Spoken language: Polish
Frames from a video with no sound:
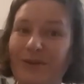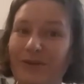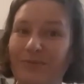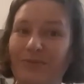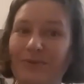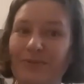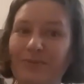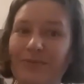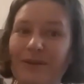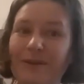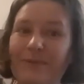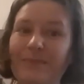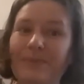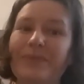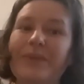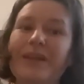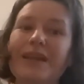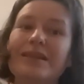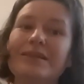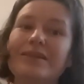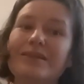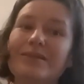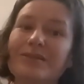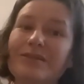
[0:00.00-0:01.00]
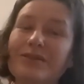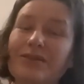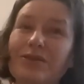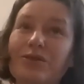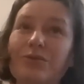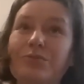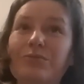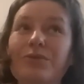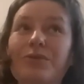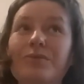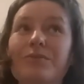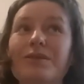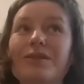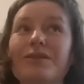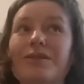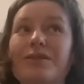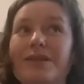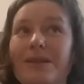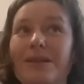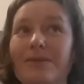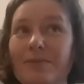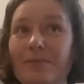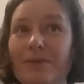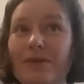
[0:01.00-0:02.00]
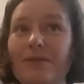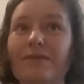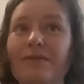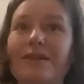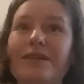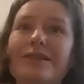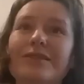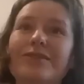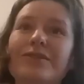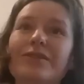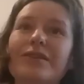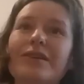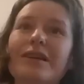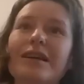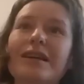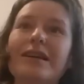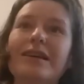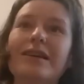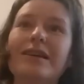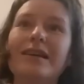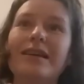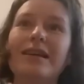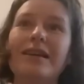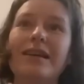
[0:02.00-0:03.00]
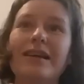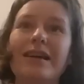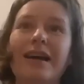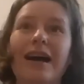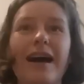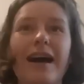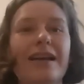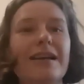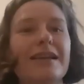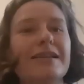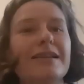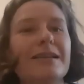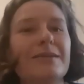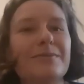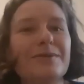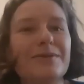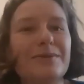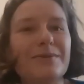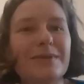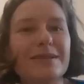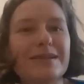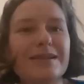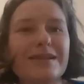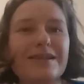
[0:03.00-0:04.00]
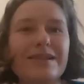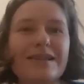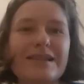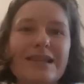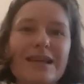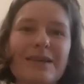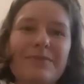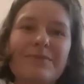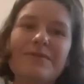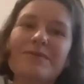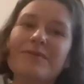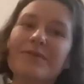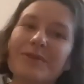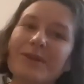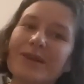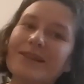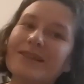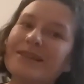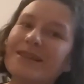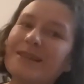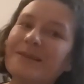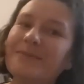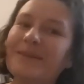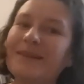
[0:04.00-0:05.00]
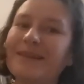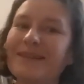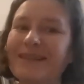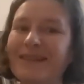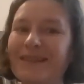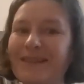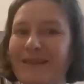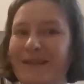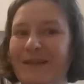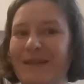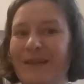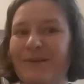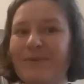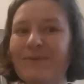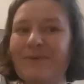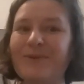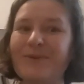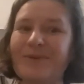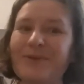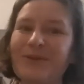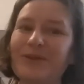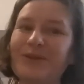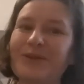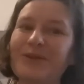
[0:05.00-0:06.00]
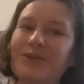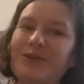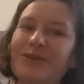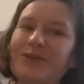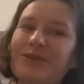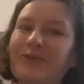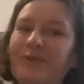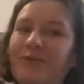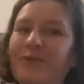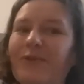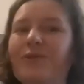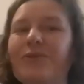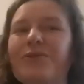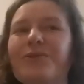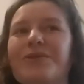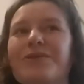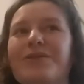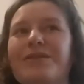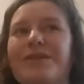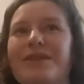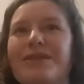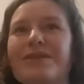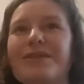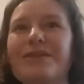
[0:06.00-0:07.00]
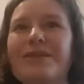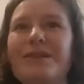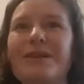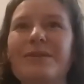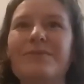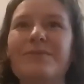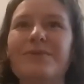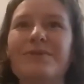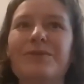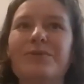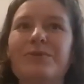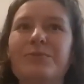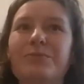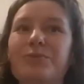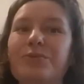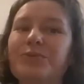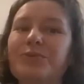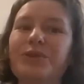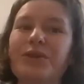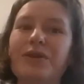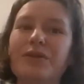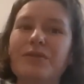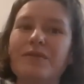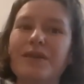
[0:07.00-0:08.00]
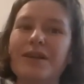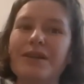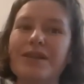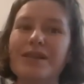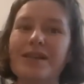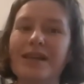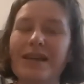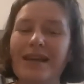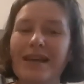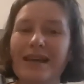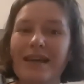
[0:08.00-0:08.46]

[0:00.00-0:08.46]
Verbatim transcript: robimy. To, co robimy, co nam sprawia radochę, ale na przykład zaczynamy wąchać temat, zaczynamy różne rzeczy tworzyć, zaczynamy budować.